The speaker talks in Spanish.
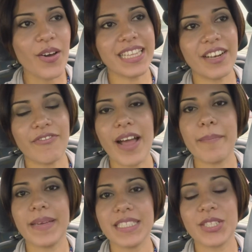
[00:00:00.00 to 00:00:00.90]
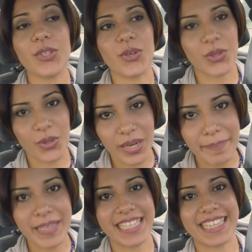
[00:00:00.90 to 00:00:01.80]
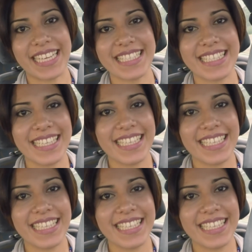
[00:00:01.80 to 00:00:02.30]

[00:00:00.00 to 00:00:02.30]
o en el fanpage Doctora Patitas.